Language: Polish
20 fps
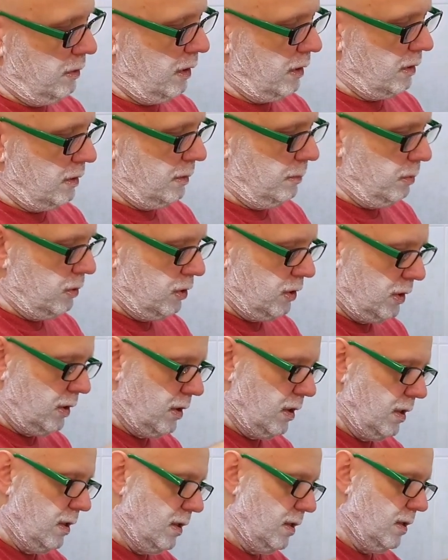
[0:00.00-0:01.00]
ten gipsik
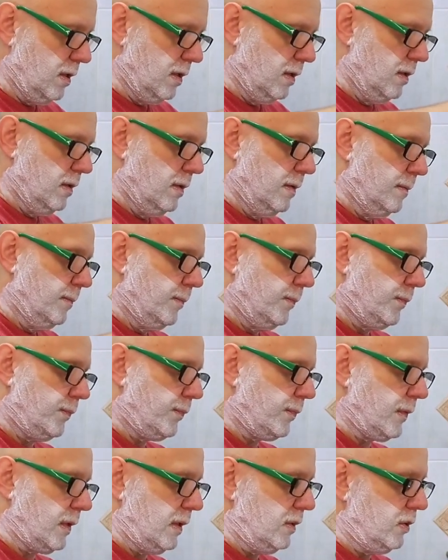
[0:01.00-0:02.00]

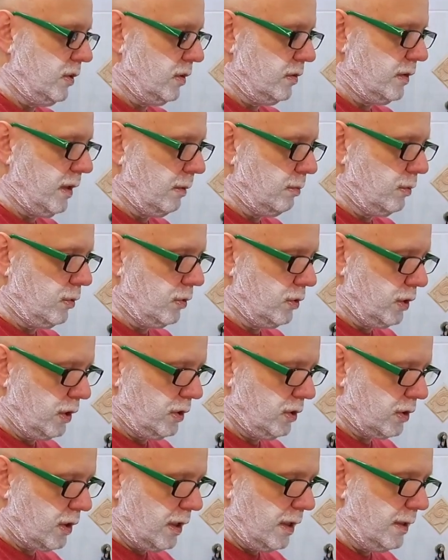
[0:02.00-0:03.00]
się stał
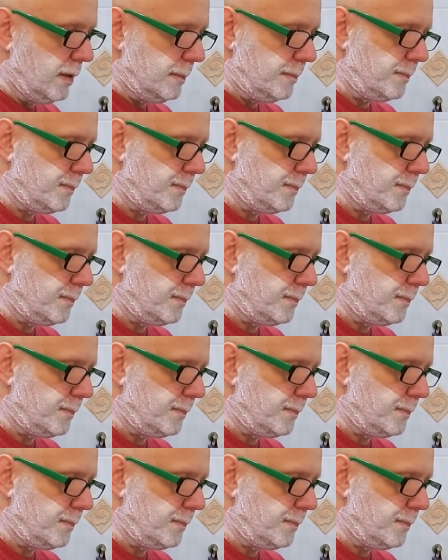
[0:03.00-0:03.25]
troszeczkę